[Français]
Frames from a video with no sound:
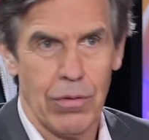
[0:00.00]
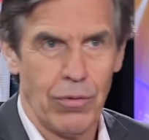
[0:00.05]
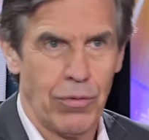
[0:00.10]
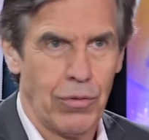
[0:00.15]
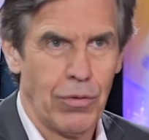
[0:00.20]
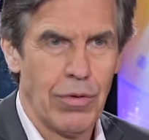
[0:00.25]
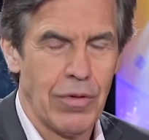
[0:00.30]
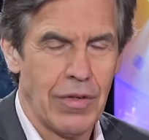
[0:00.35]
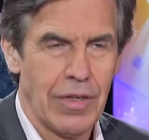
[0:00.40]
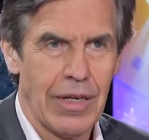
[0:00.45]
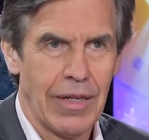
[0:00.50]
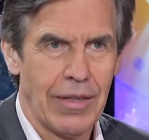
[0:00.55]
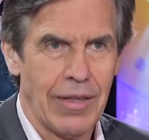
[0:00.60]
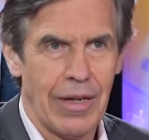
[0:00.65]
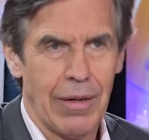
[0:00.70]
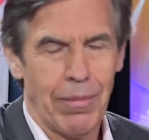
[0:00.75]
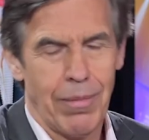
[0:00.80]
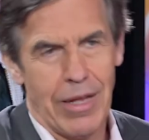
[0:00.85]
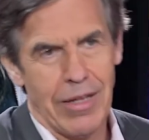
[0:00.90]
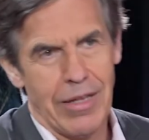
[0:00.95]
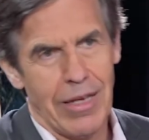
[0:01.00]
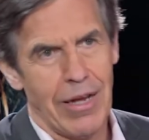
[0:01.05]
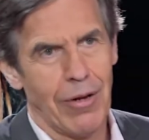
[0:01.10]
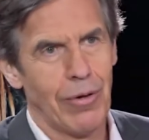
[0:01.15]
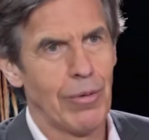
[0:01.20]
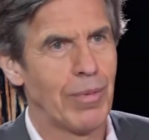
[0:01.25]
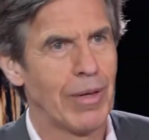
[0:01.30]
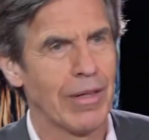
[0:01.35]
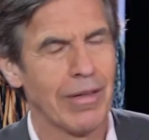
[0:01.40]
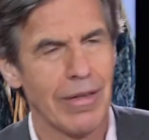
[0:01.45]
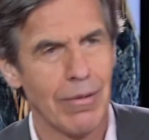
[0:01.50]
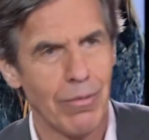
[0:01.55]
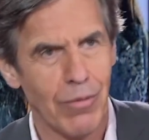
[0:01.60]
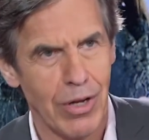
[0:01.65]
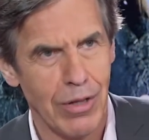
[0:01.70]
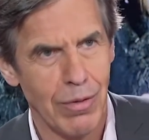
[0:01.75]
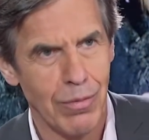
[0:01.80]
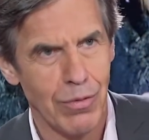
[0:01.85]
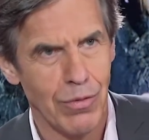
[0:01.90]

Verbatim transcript: d'une certaine manière, le patrimoine